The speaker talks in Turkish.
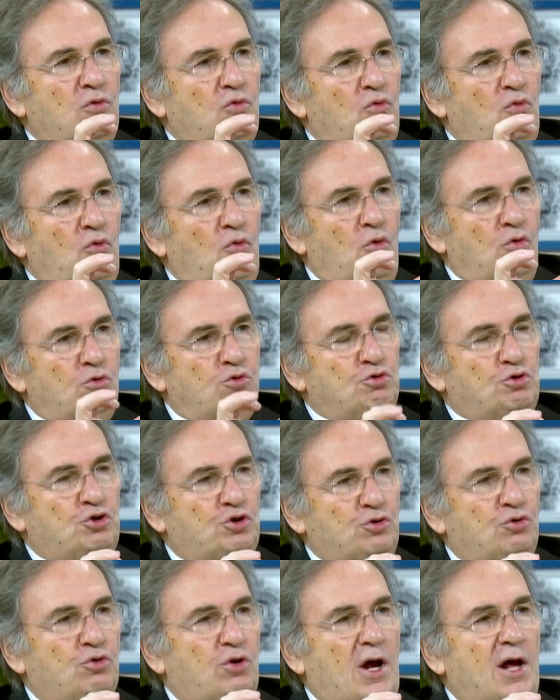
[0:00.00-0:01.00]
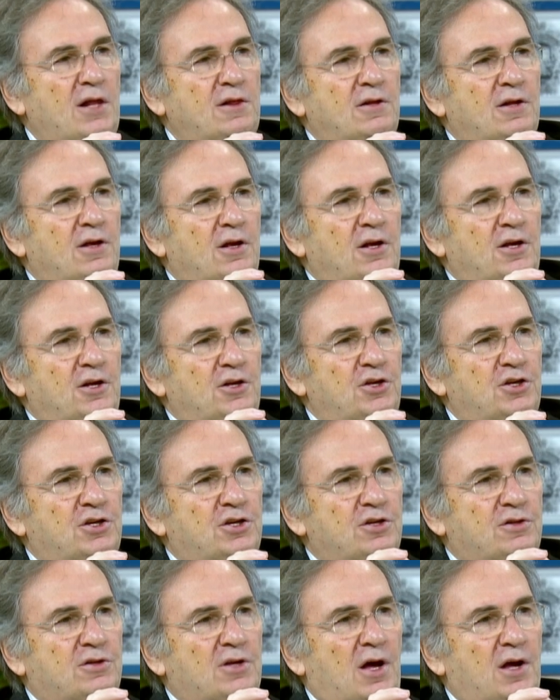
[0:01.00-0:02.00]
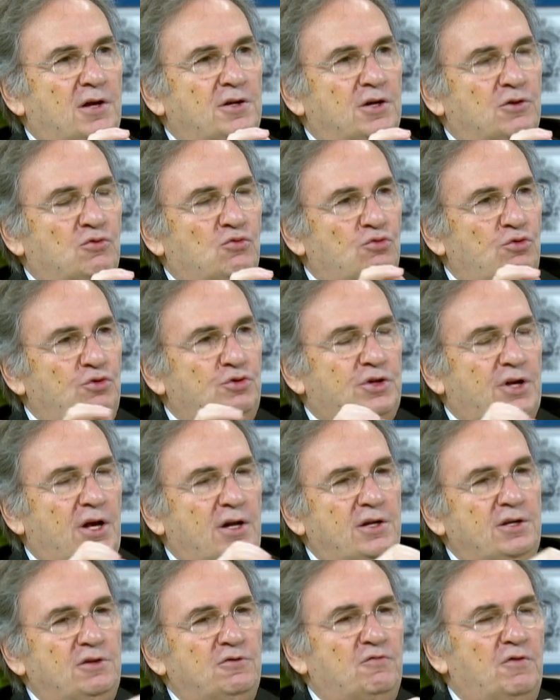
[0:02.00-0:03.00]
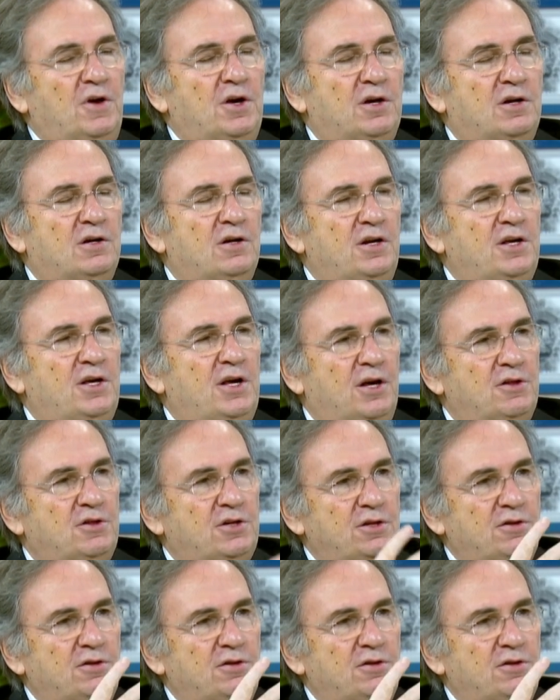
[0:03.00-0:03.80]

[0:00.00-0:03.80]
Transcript: oluşturan iki tane glutelin ve gliadin